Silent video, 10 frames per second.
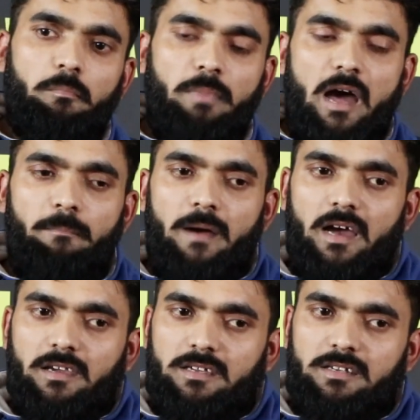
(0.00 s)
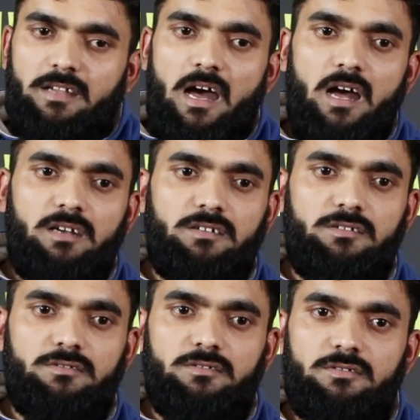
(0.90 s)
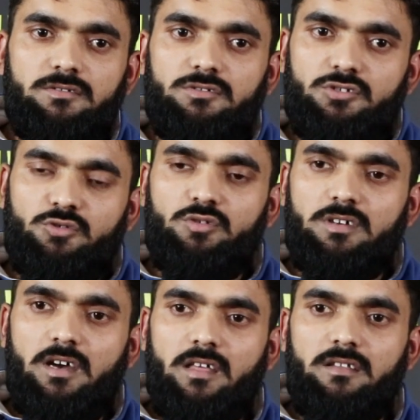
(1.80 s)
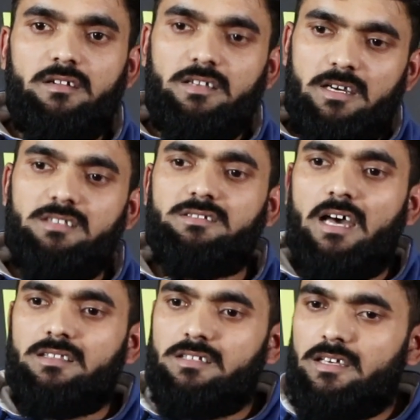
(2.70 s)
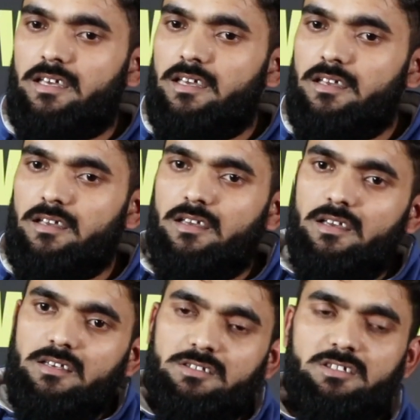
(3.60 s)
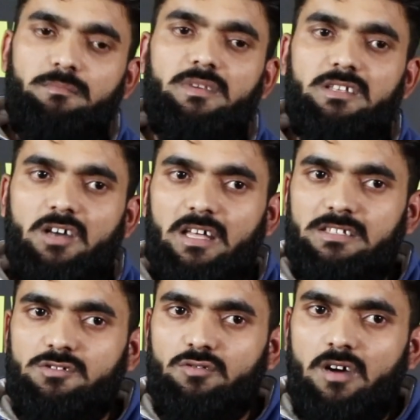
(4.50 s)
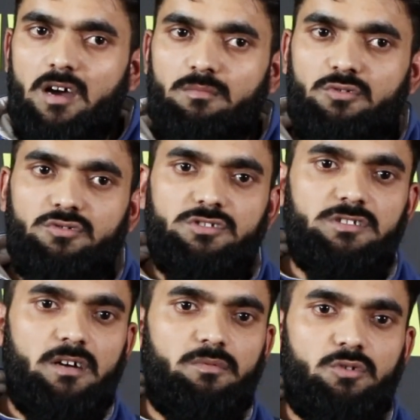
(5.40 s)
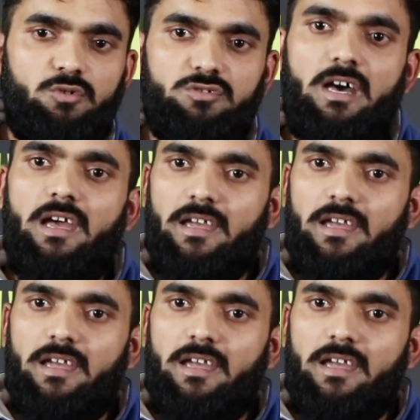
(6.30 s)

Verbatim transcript: पापा की डांट सुनकर निखर जाते हैं जिम्मेदारियों का बोझ जब होता